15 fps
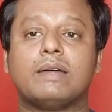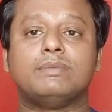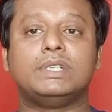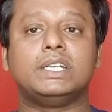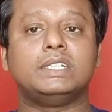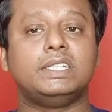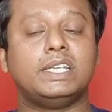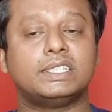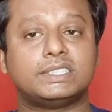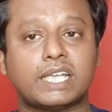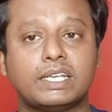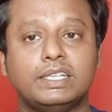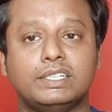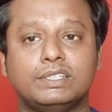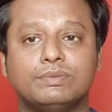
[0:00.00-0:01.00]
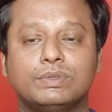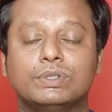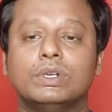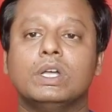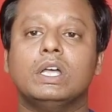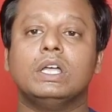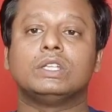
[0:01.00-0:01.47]
আপডেট দিয়ে জানিয়ে দেব
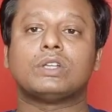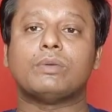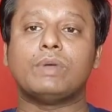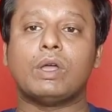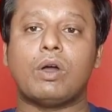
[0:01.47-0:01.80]
তবে